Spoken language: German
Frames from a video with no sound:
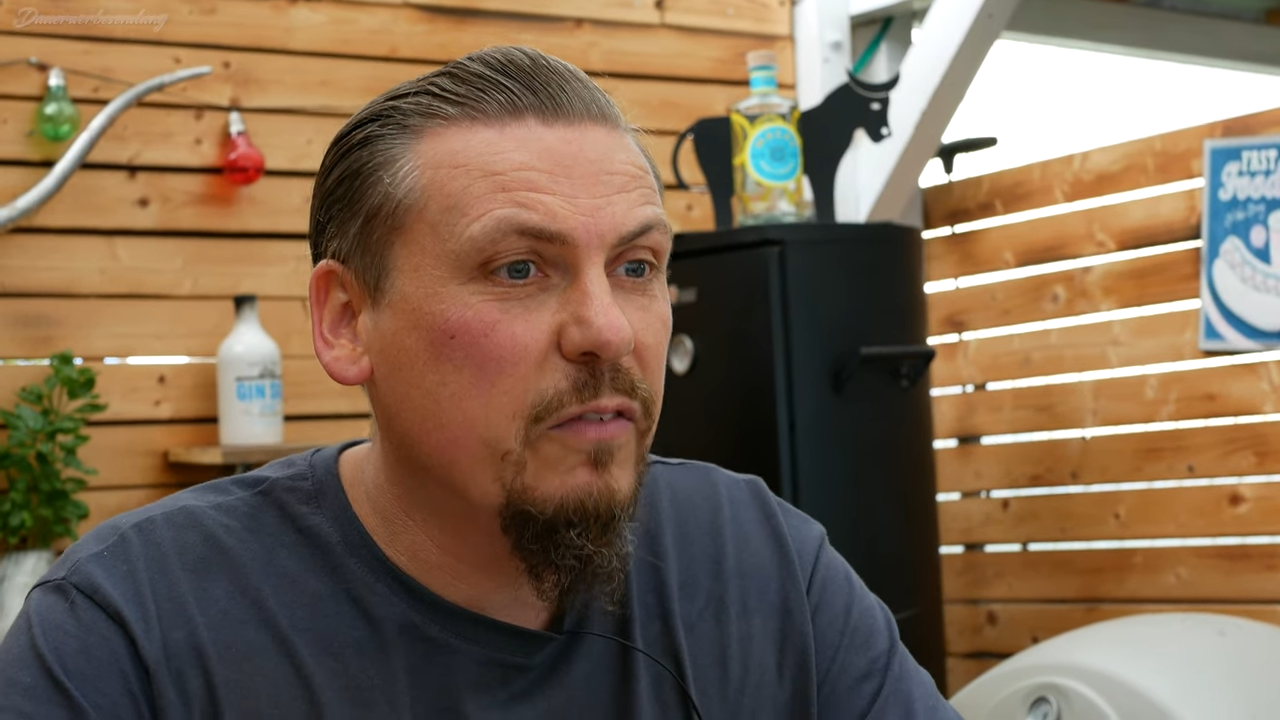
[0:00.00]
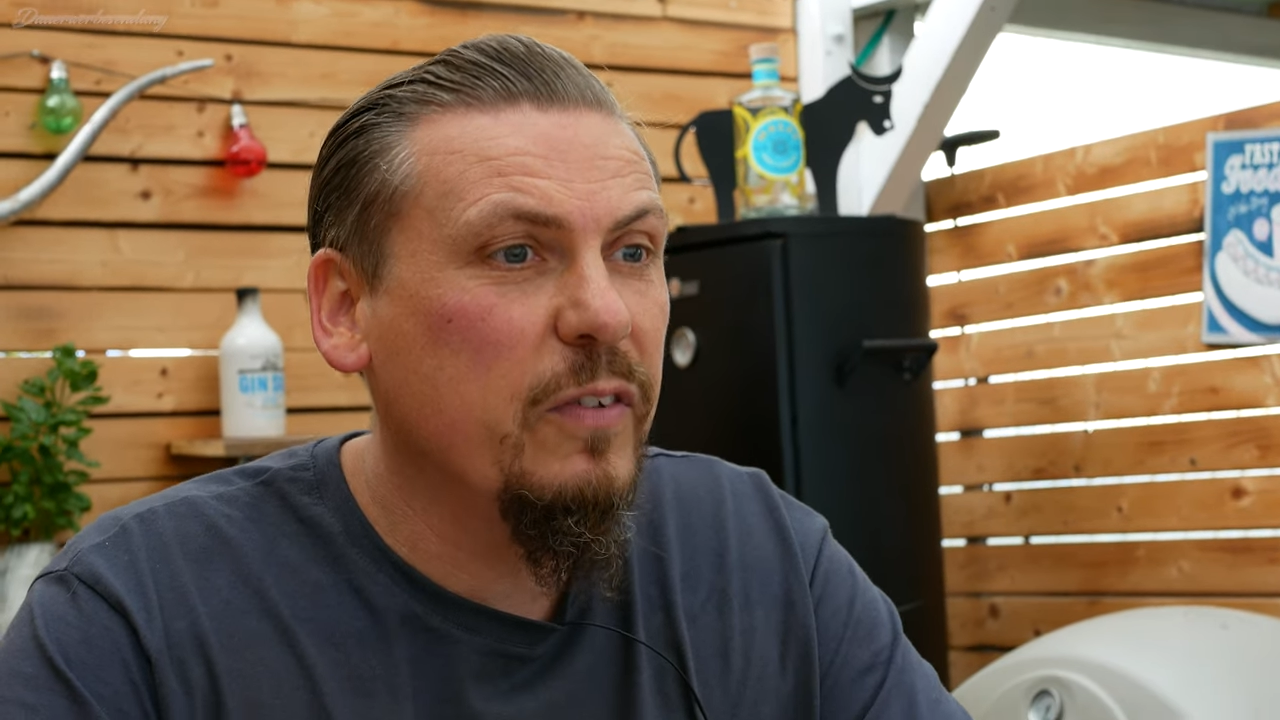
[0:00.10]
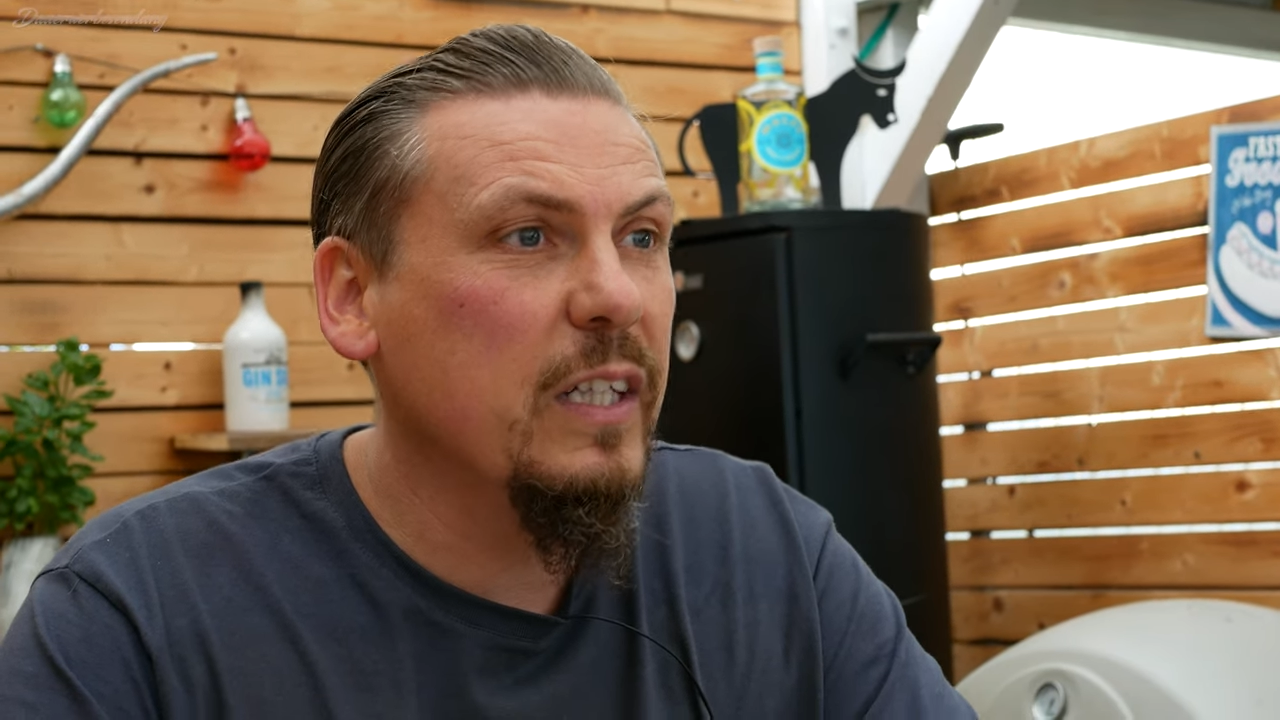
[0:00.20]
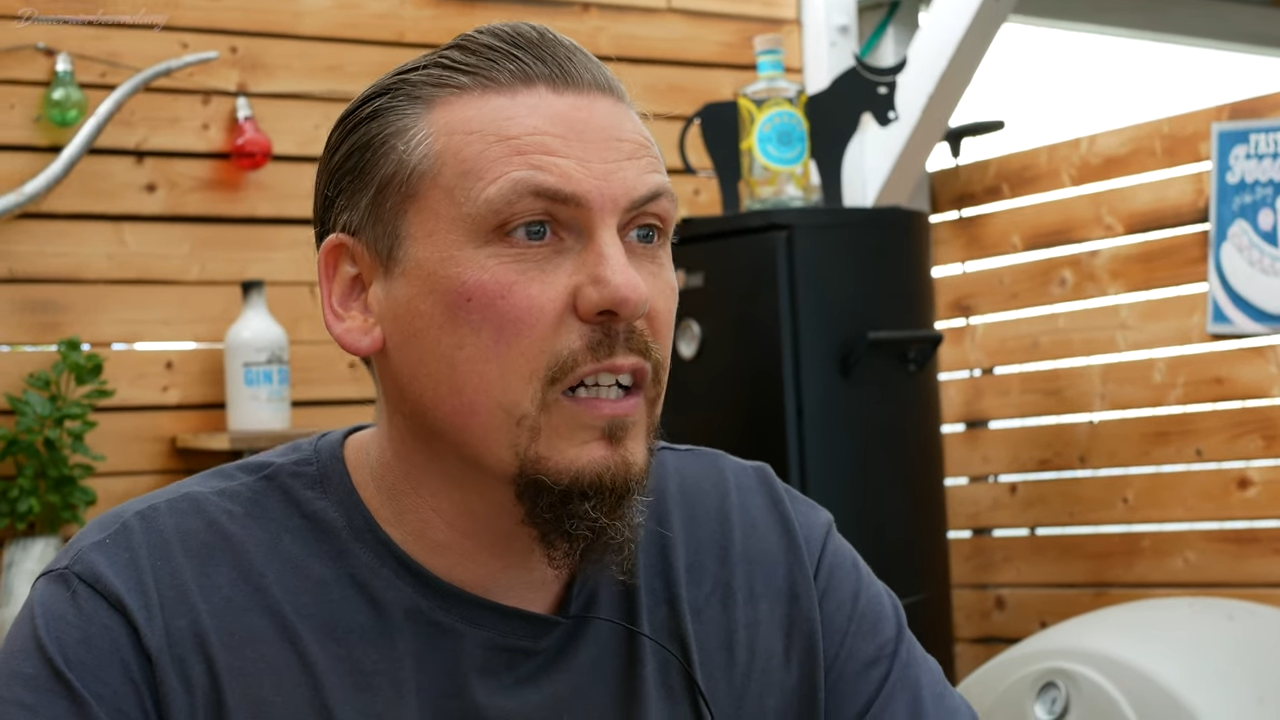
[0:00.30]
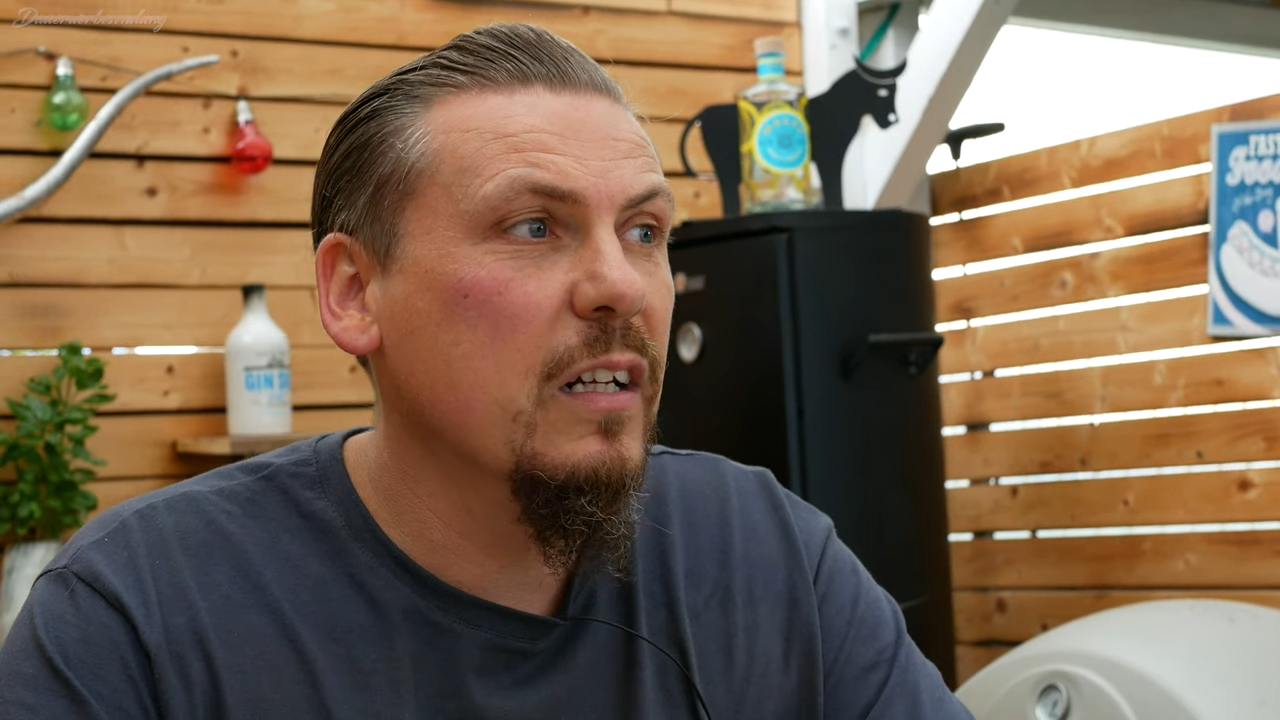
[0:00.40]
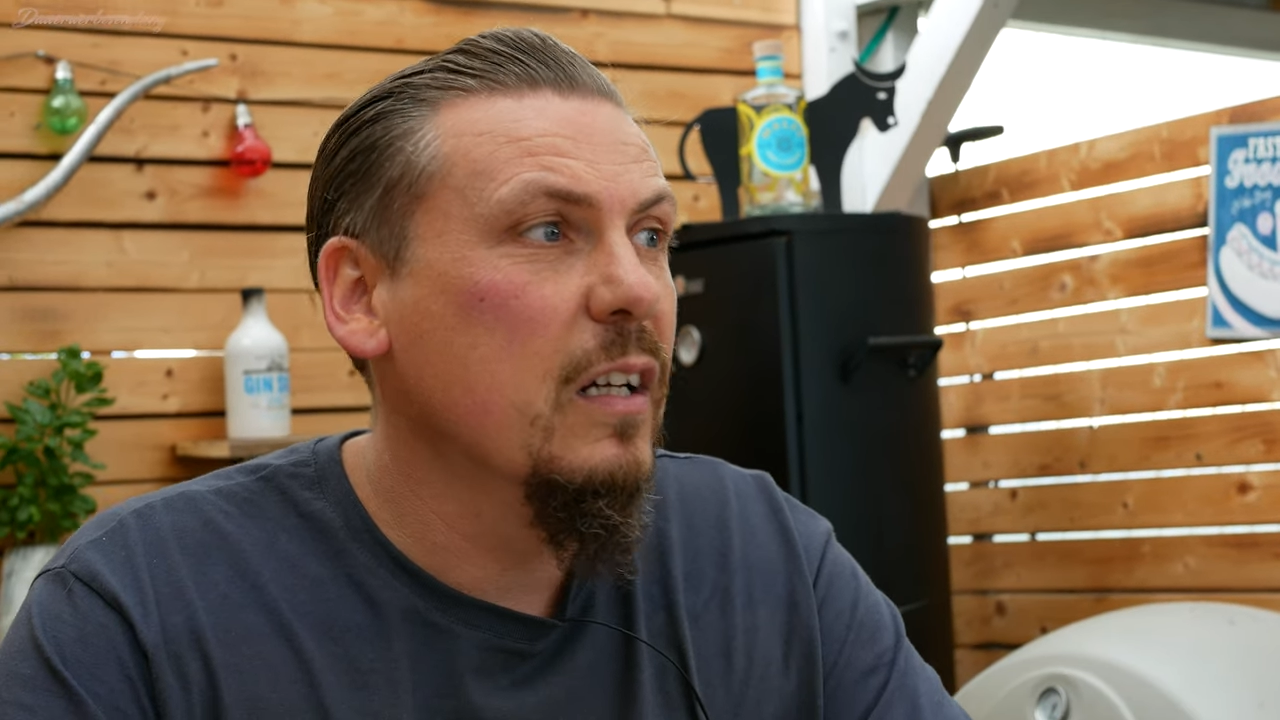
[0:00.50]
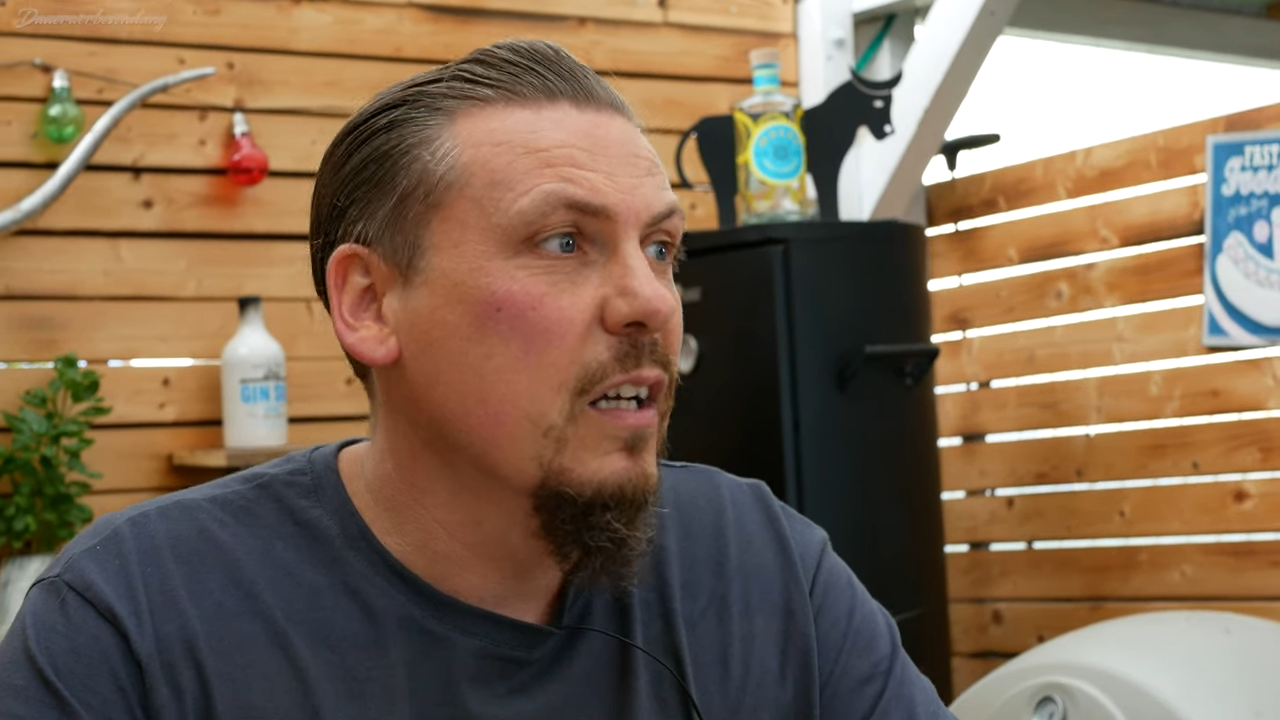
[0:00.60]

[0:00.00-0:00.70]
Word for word: viel.